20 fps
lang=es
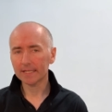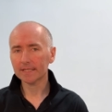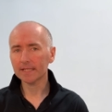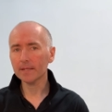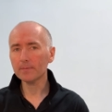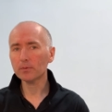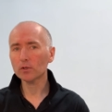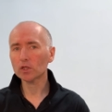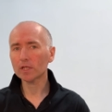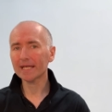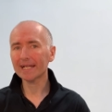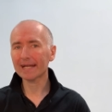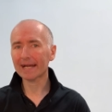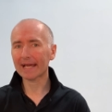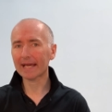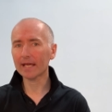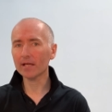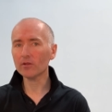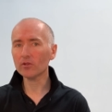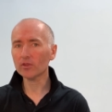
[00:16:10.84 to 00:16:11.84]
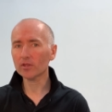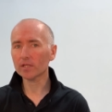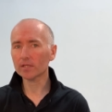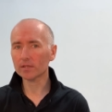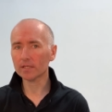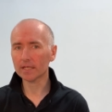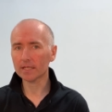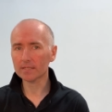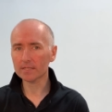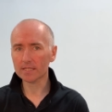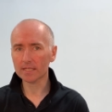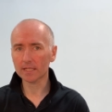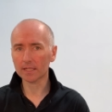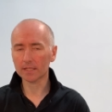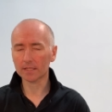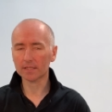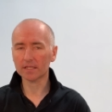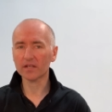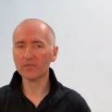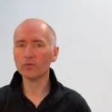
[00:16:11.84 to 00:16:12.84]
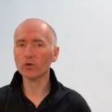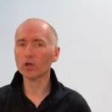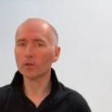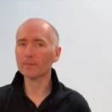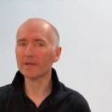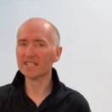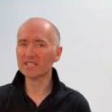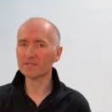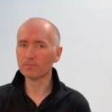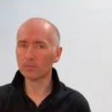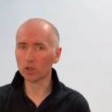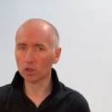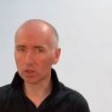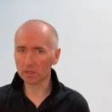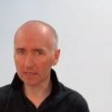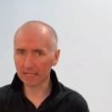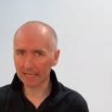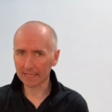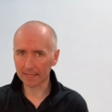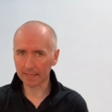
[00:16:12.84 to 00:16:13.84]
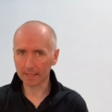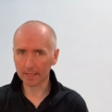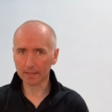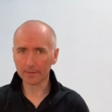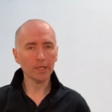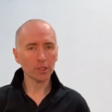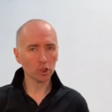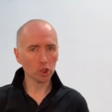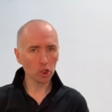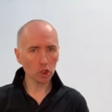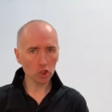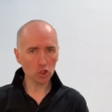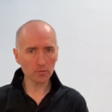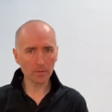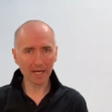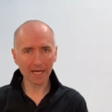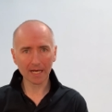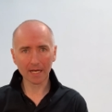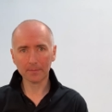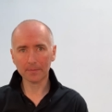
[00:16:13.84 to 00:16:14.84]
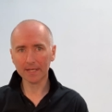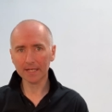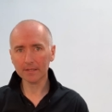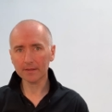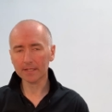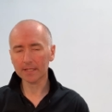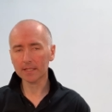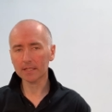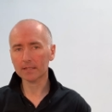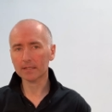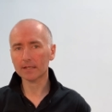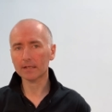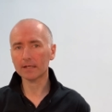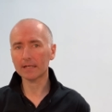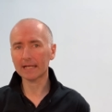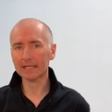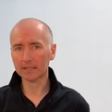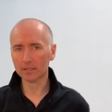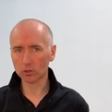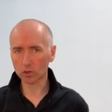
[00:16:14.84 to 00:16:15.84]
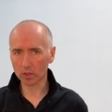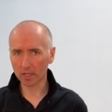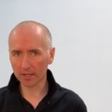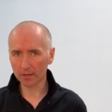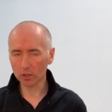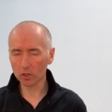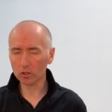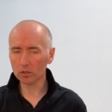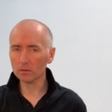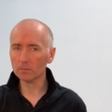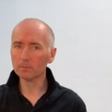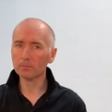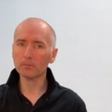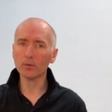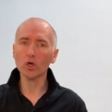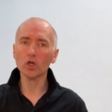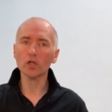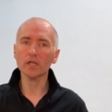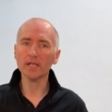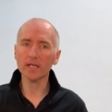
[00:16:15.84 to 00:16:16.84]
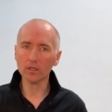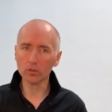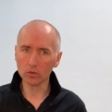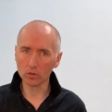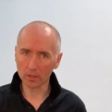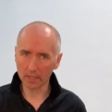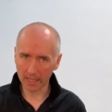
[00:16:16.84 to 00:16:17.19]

de poder encenderse de forma espontánea. No nos va a aparecer la detonación por ningún